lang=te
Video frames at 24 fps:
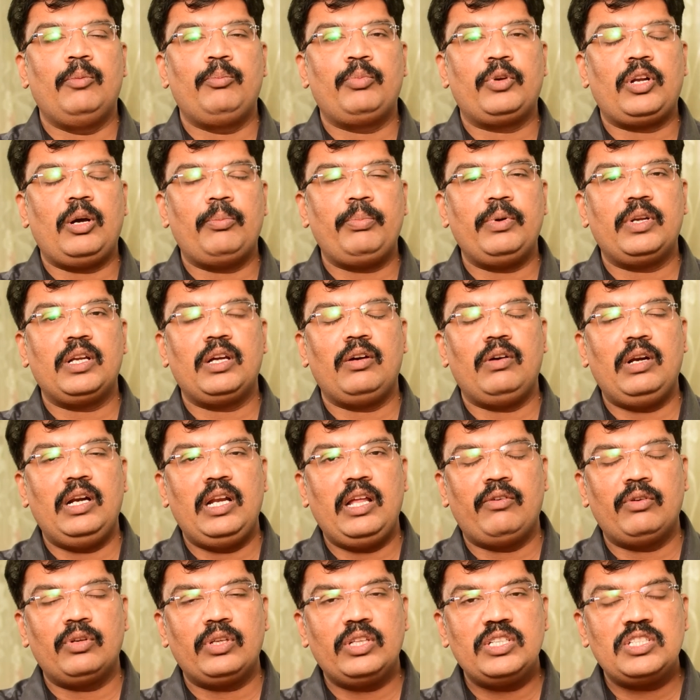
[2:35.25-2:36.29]
ప్రాపర్గా వాళ్ళు
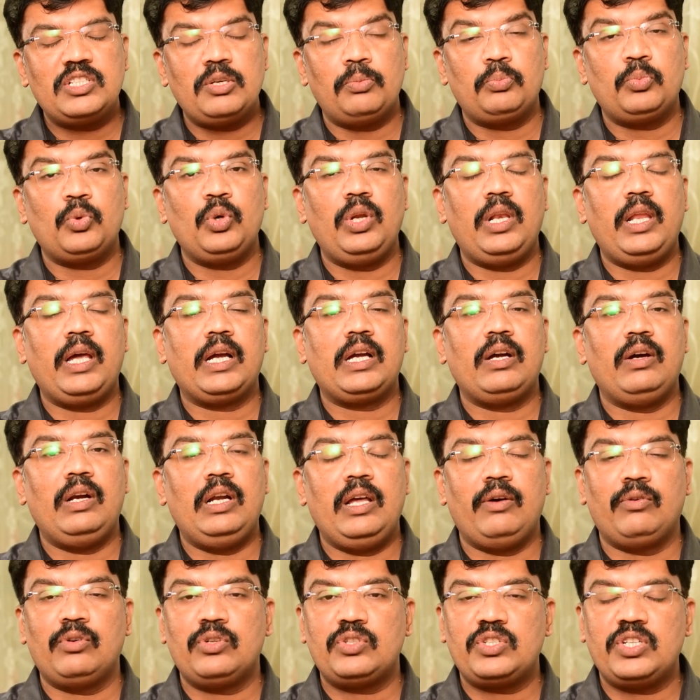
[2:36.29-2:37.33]
ఎవరికి చెప్పుకోలేక
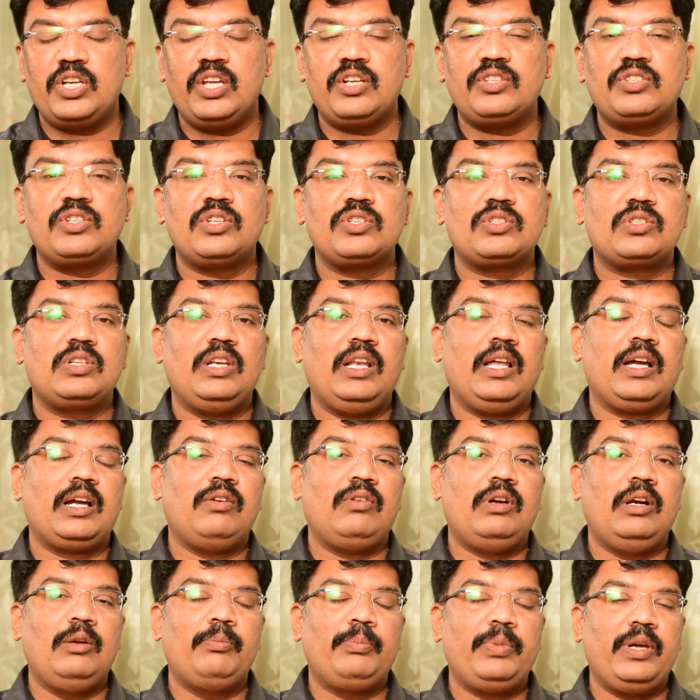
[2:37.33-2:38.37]
వాళ్ళు ఎవరు షేర్ చేసుకోలేక
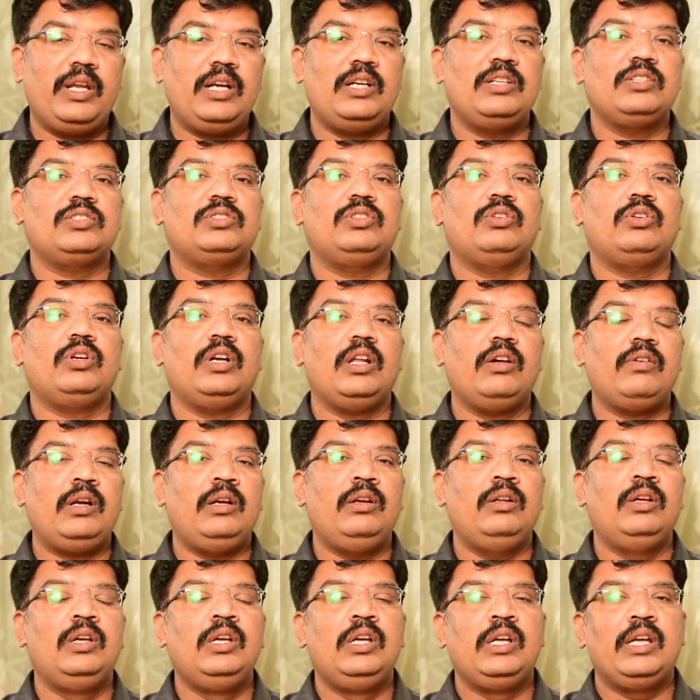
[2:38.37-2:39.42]
వాళ్ళ పేరెంట్స్తో కూడా
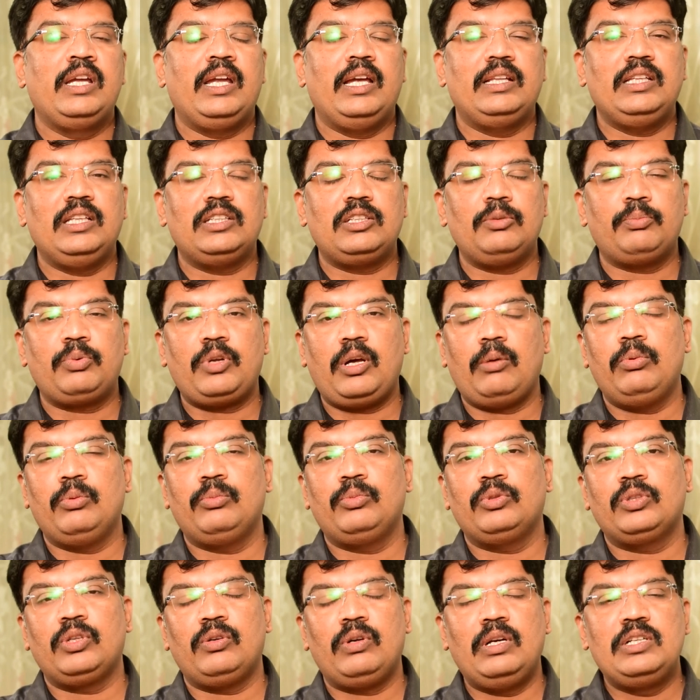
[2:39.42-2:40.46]
వాళ్ళు ఏదైతే ప్రాబ్లం
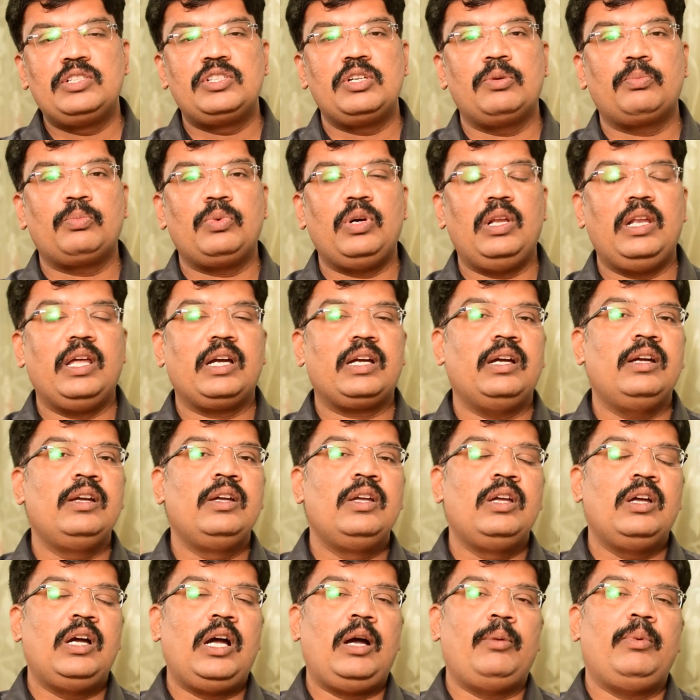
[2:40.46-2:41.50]
ఉందో వాళ్ళు చెప్పుకోలేక
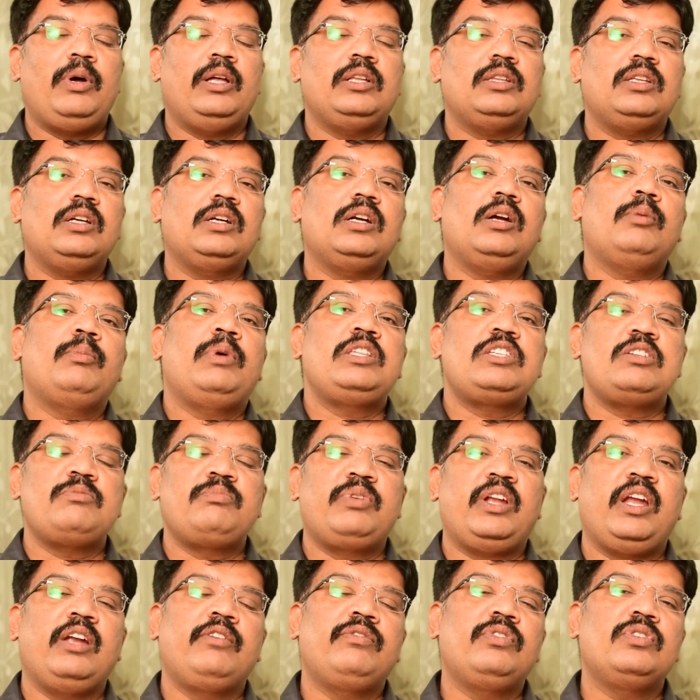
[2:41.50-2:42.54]
అమాంతంగా మంచి
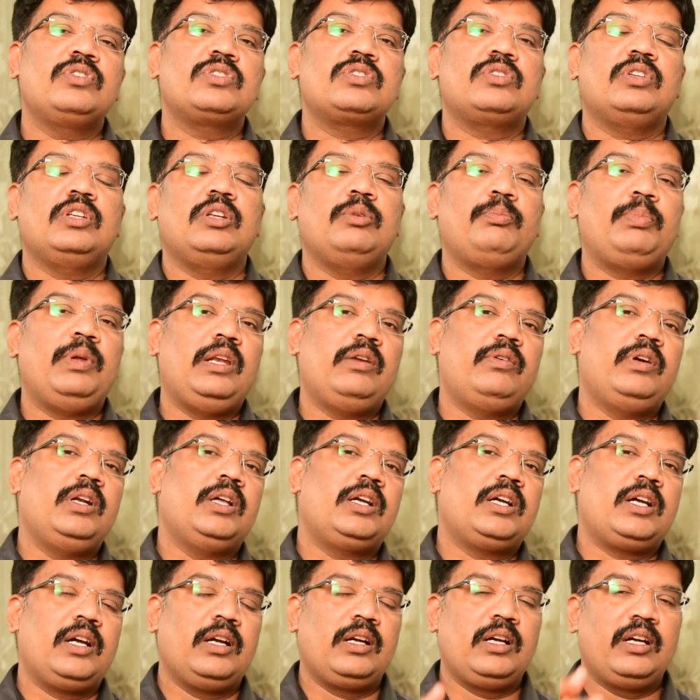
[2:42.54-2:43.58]
బ్రైట్ ఫ్యూచర్ ఉన్న పిల్లవాడి
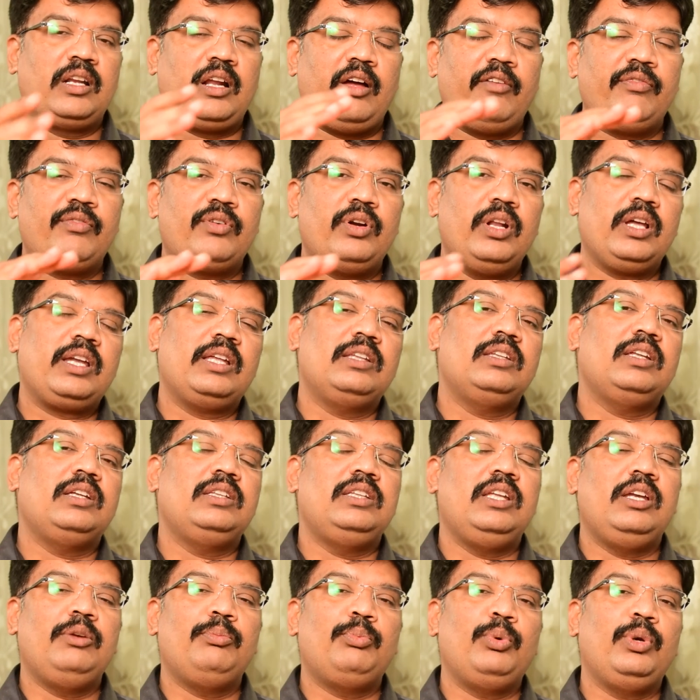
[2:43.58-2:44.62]
గ్రాఫ్ కూడా కిందకి
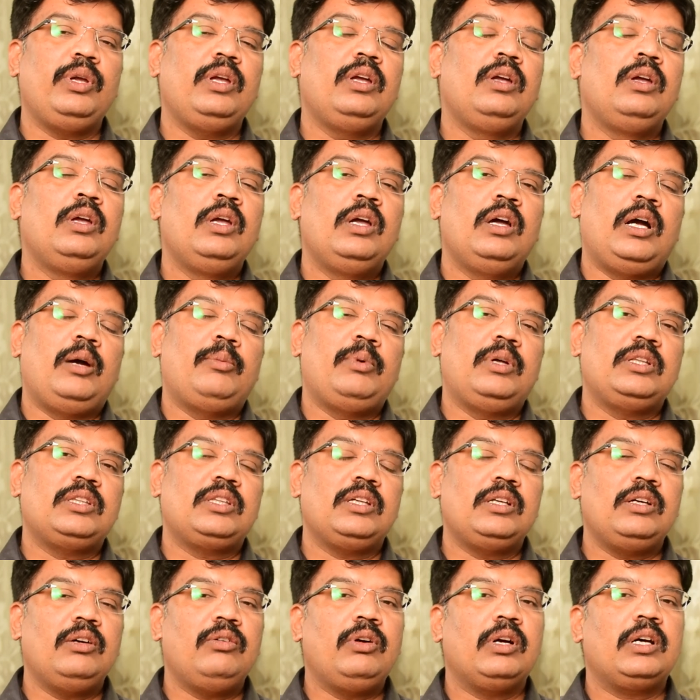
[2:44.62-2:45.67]
దిగిపోయి
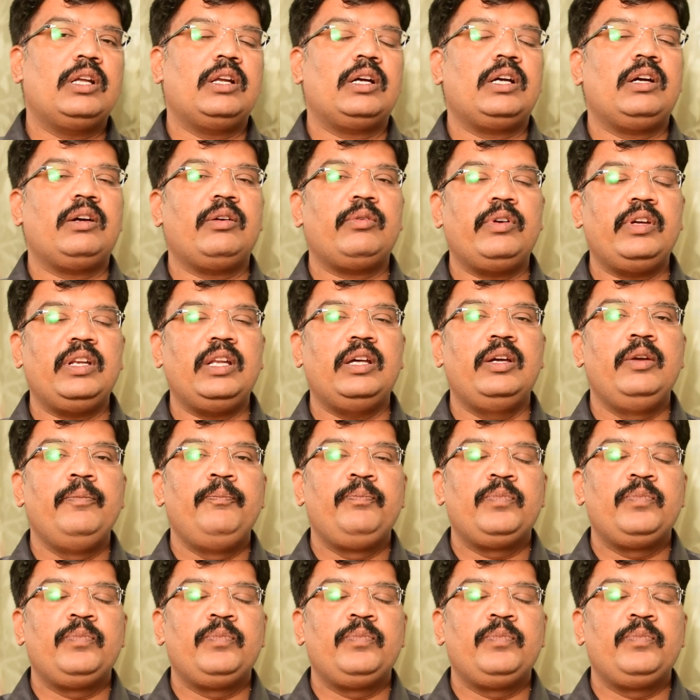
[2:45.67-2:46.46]
అమాంతంగా ఒక రకమైన